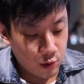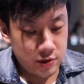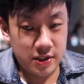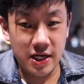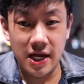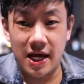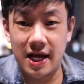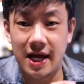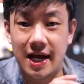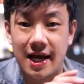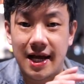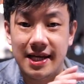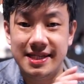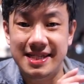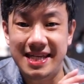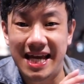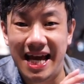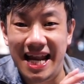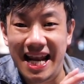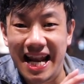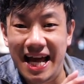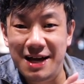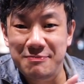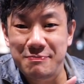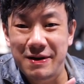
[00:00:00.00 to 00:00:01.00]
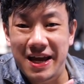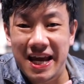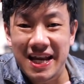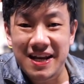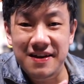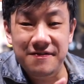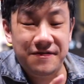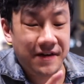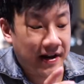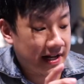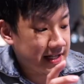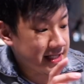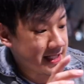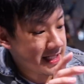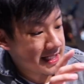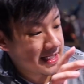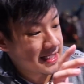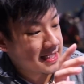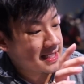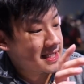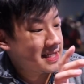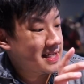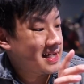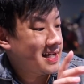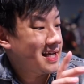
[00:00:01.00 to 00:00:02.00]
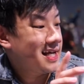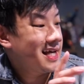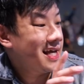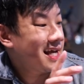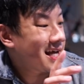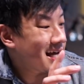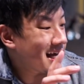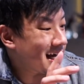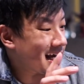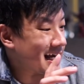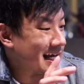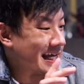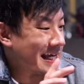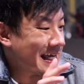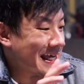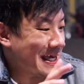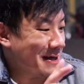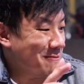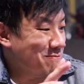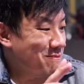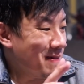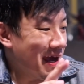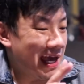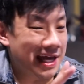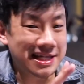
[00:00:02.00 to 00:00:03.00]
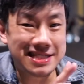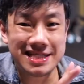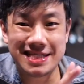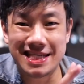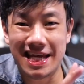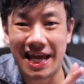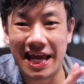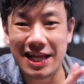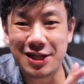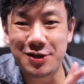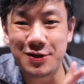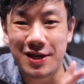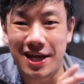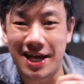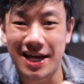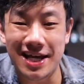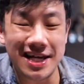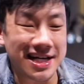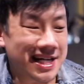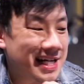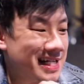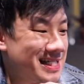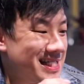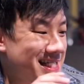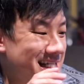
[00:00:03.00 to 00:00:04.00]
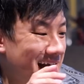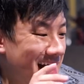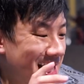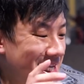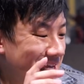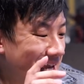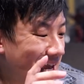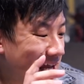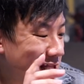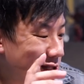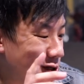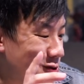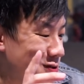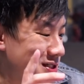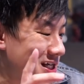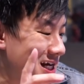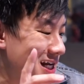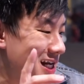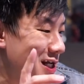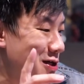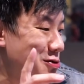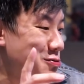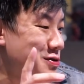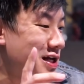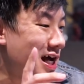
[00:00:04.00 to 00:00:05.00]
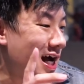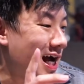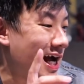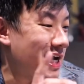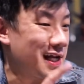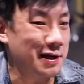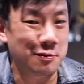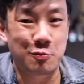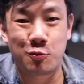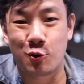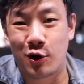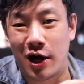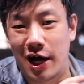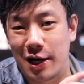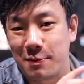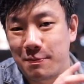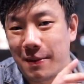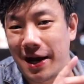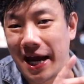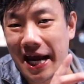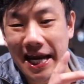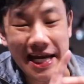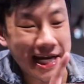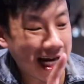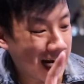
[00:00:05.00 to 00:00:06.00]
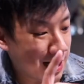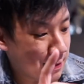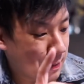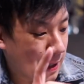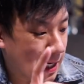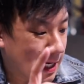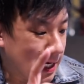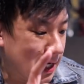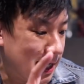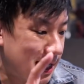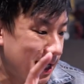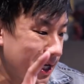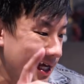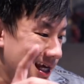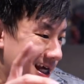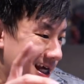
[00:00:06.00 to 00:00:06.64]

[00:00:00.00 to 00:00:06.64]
udah nyala begini friends image-nya itu ya kesannya itu jadi udah kayak bukan mainan men